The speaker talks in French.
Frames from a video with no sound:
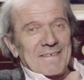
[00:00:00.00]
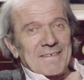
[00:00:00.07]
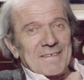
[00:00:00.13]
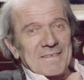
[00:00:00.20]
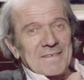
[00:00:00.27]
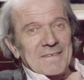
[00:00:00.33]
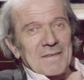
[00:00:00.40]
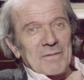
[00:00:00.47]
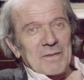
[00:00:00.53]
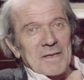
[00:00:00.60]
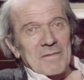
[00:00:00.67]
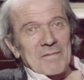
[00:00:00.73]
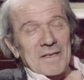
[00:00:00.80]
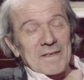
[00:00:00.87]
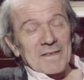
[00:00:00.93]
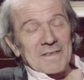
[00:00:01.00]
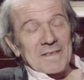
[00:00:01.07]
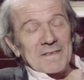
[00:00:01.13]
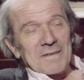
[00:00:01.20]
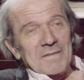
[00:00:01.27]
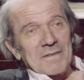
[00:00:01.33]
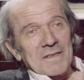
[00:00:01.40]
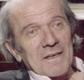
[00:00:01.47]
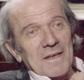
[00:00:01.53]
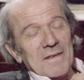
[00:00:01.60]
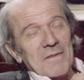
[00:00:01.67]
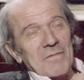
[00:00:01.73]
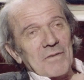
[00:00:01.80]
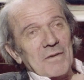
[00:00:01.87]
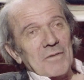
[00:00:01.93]
qu'est-ce que ça veut dire voyager Ça veut dire
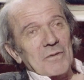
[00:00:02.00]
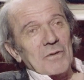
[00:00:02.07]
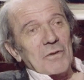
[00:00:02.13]
aller faire une